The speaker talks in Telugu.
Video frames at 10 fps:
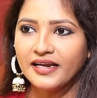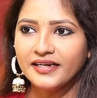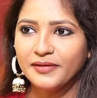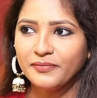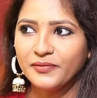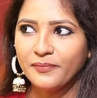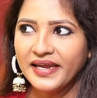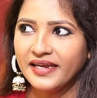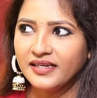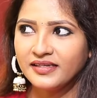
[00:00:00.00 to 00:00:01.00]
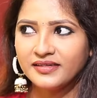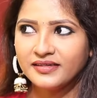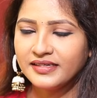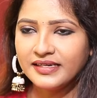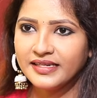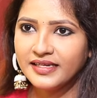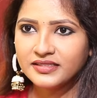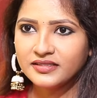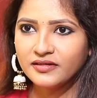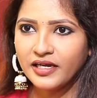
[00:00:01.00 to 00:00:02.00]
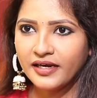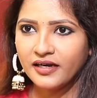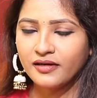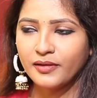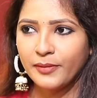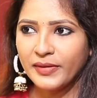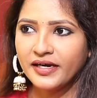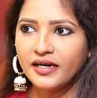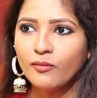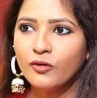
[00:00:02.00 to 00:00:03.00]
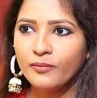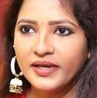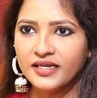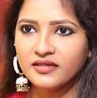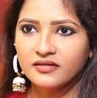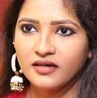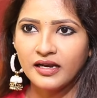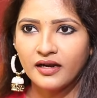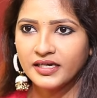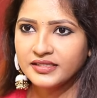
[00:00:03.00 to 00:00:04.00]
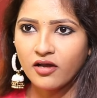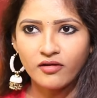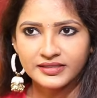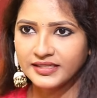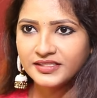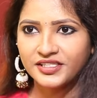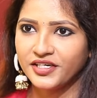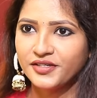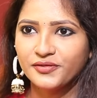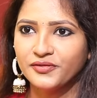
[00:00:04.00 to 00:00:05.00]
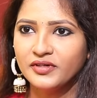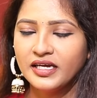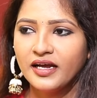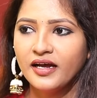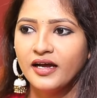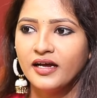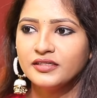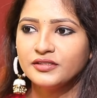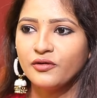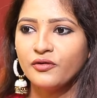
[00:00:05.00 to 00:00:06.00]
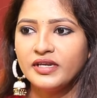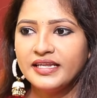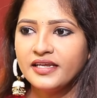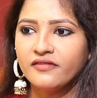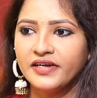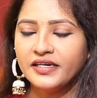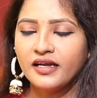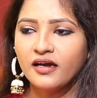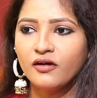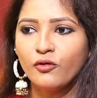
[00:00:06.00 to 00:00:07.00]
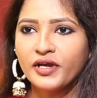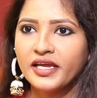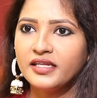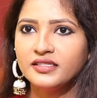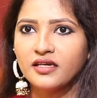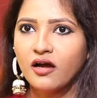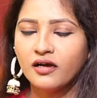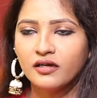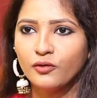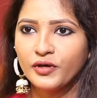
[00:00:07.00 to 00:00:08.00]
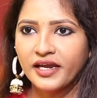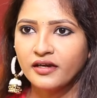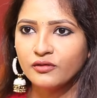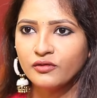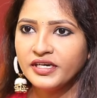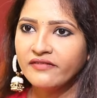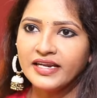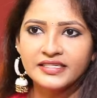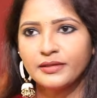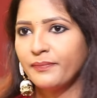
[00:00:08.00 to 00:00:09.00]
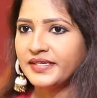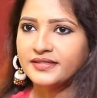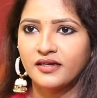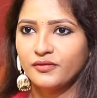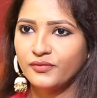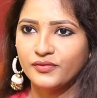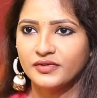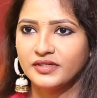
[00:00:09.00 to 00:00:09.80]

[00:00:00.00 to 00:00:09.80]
అంటే ఇప్పుడు మెయిన్ ఏంటంటే లిరిక్స్ ఏమైనా డబుల్ మీనింగ్ అలాంటి సాంగ్స్ అయితే చేయను సో లిరిక్ వింటా ఓకే ఇది సాంగ్ ఓకే అనుకుంటే వాళ్ళకి చెప్పేస్తాను